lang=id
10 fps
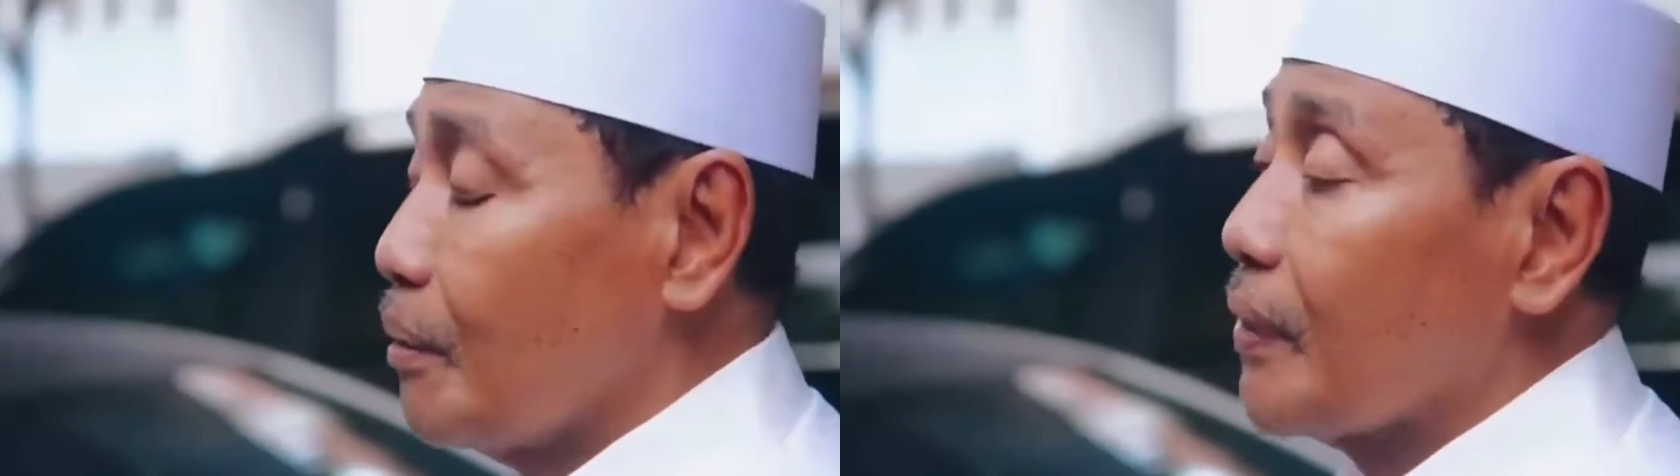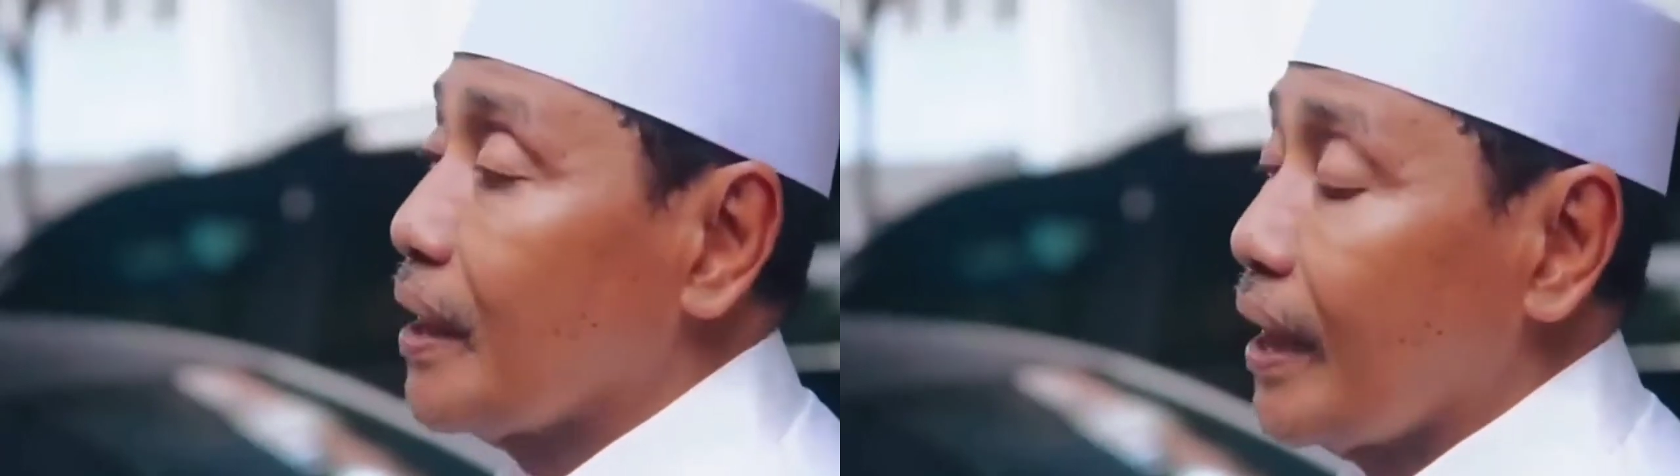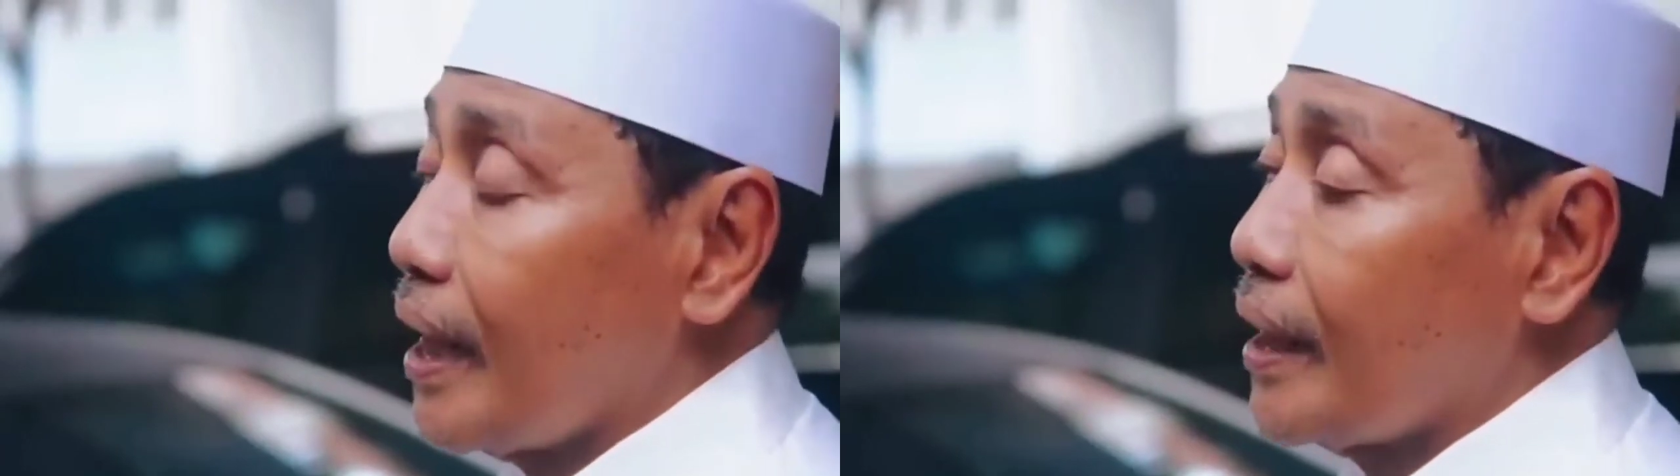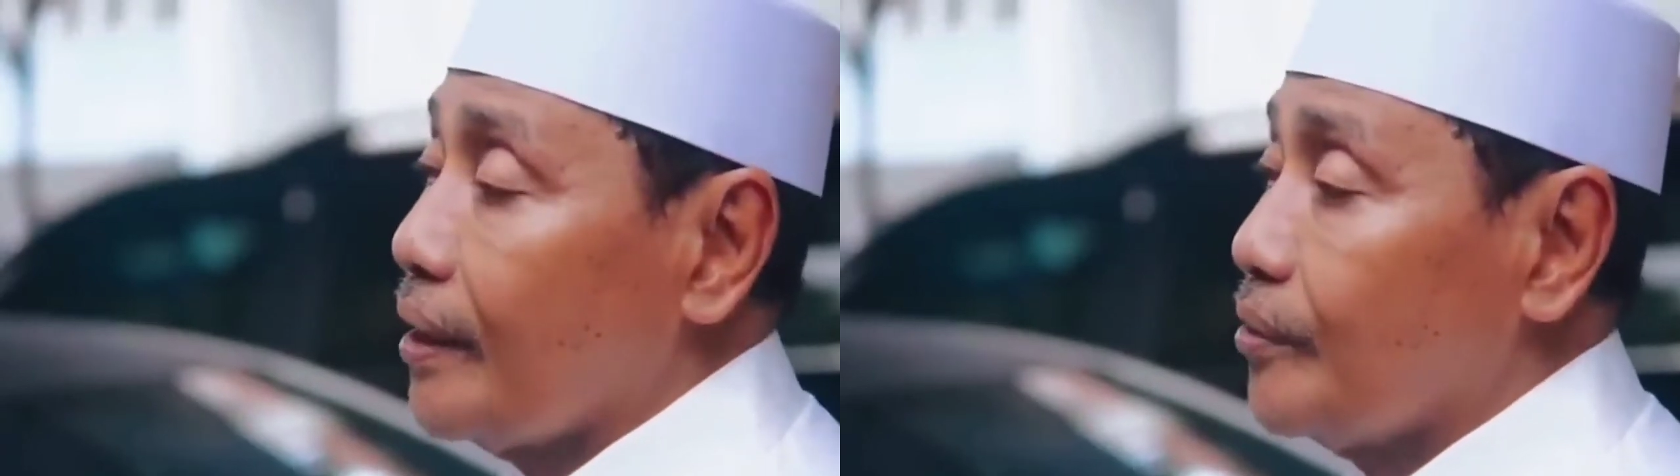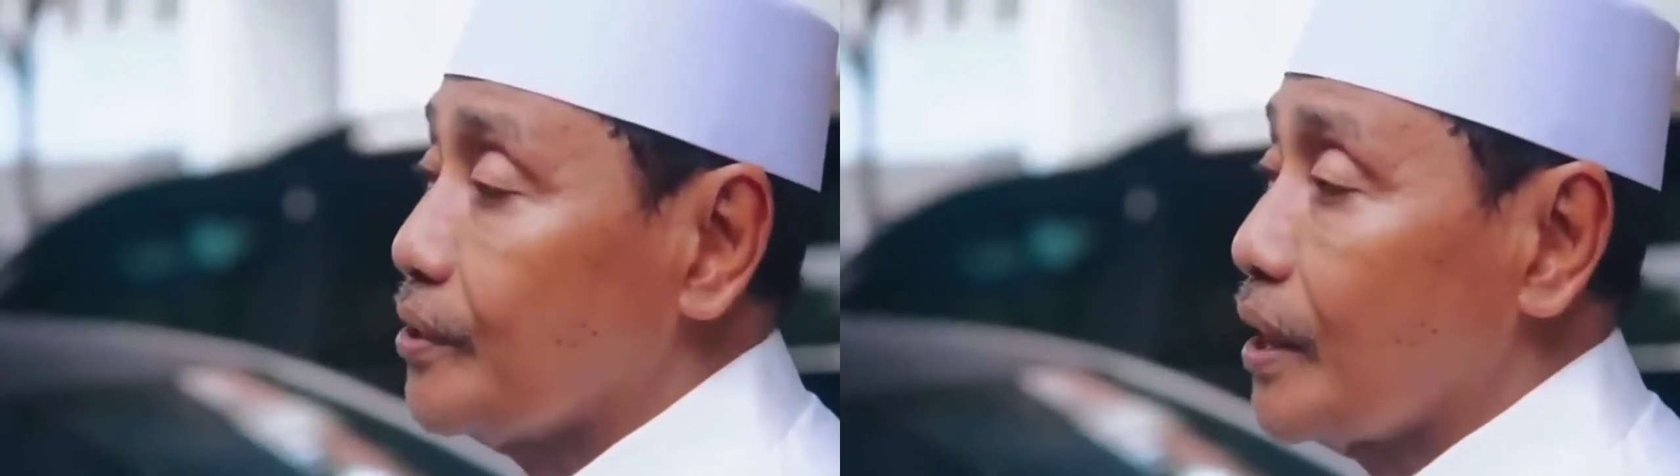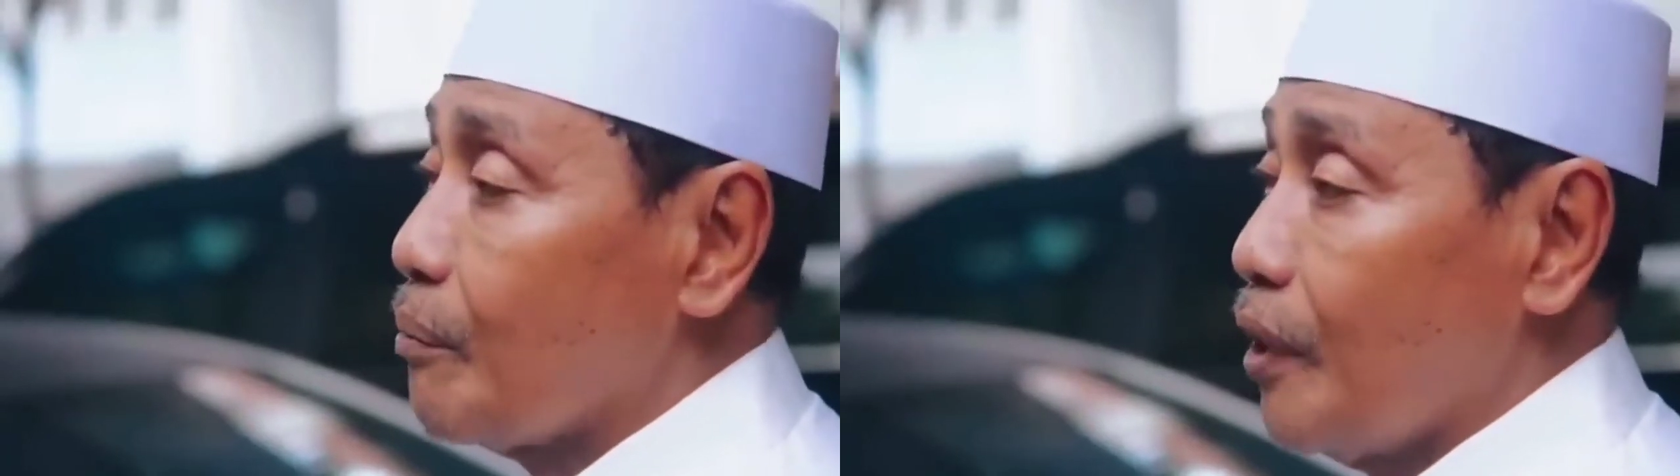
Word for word: kemerdekaan Indonesia.